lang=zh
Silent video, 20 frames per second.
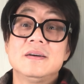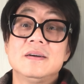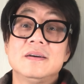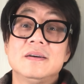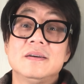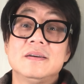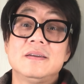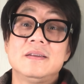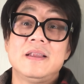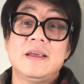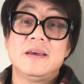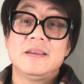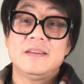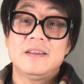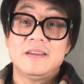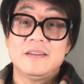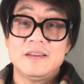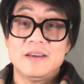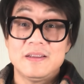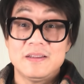啊，来
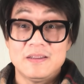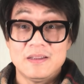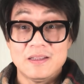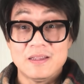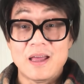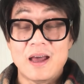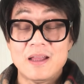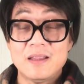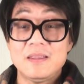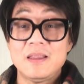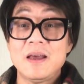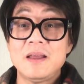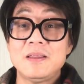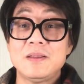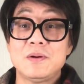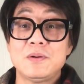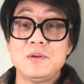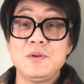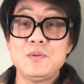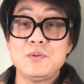来来来探
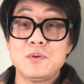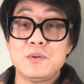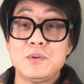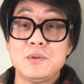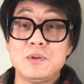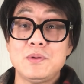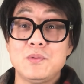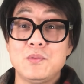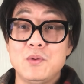探讨医学问题